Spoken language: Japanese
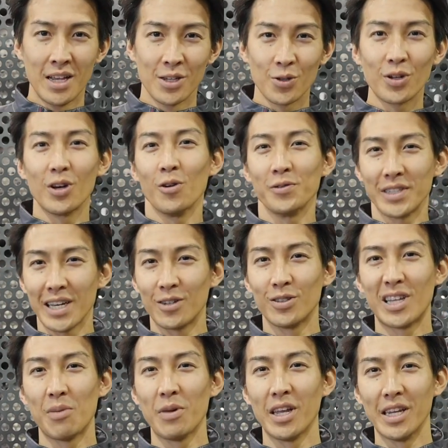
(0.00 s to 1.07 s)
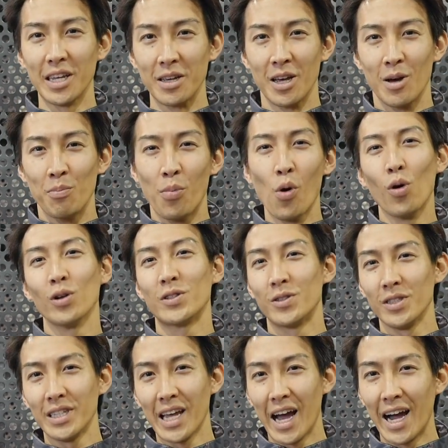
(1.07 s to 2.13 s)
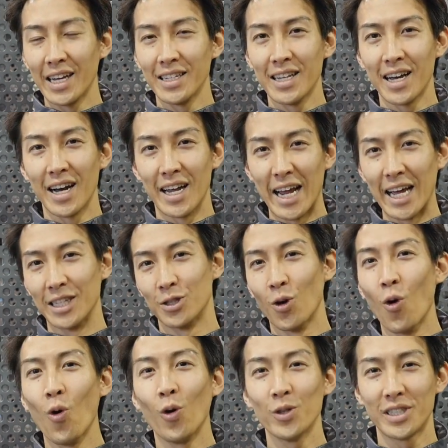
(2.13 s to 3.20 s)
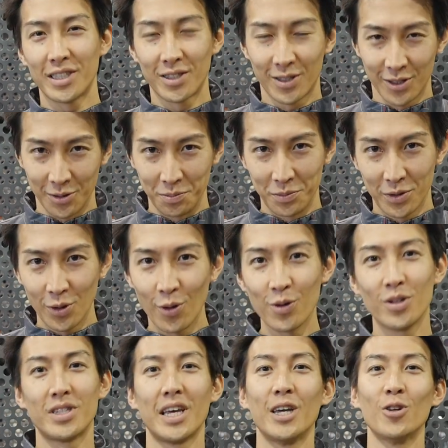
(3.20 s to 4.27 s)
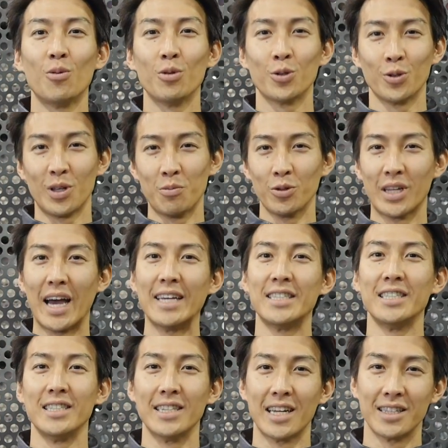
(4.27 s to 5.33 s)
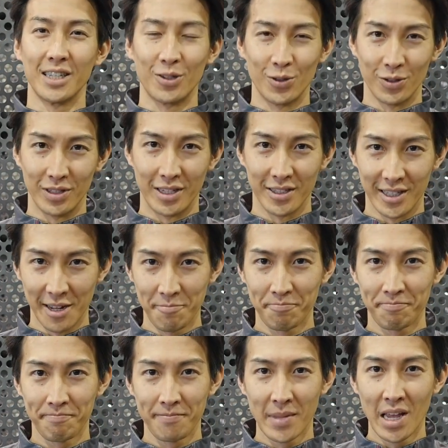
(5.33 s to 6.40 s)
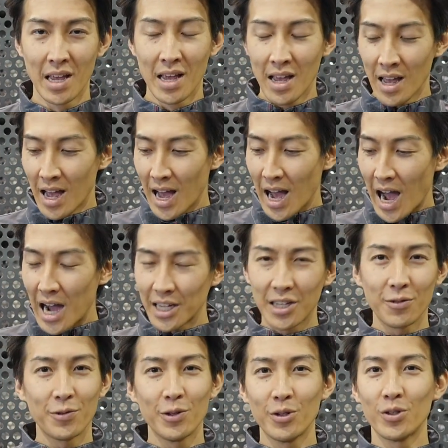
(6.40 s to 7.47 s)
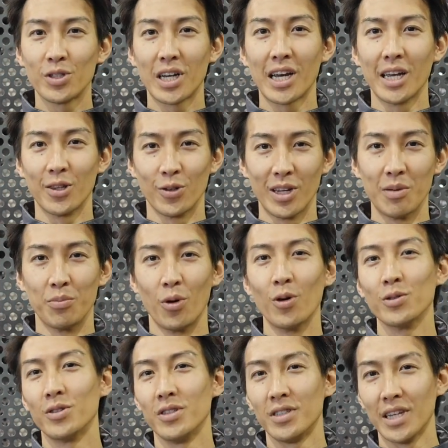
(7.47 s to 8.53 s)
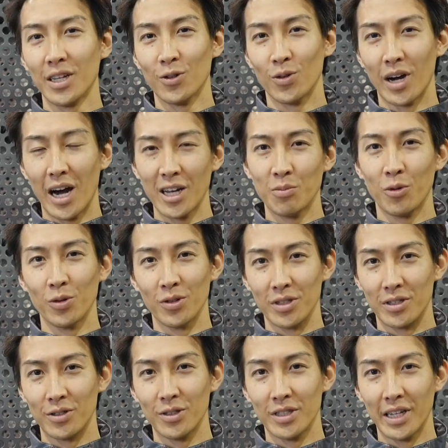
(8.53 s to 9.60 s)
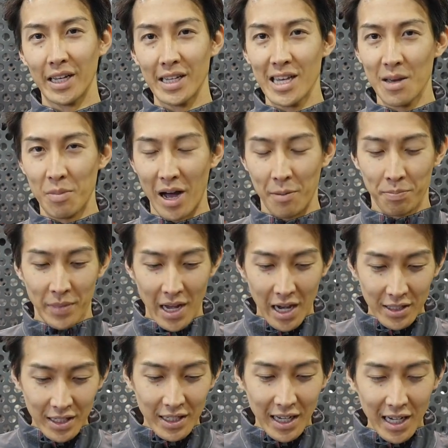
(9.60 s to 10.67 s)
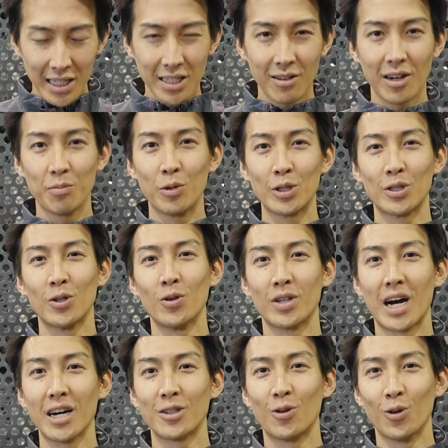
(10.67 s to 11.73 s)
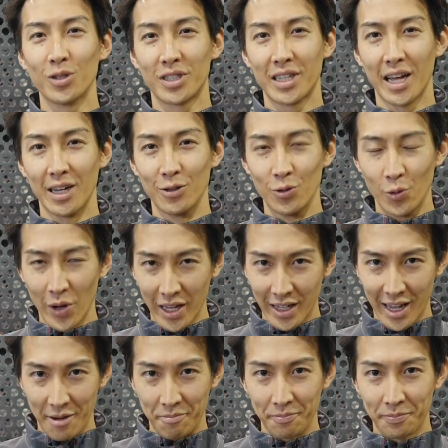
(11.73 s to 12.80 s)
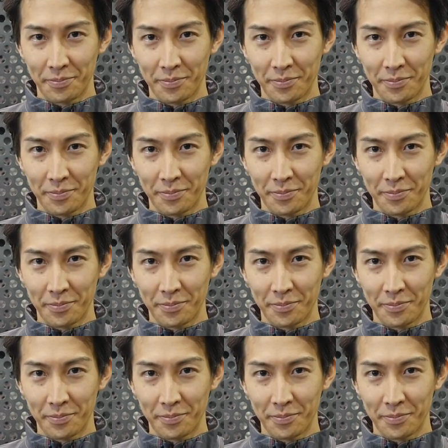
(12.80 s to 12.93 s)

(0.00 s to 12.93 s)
それを防ぐために防水でありながら糖質という性能もとても大事になってくるんですね。秋冬のジャケットで防水性能があるものについて言えば暖かさはもちろん確保した上で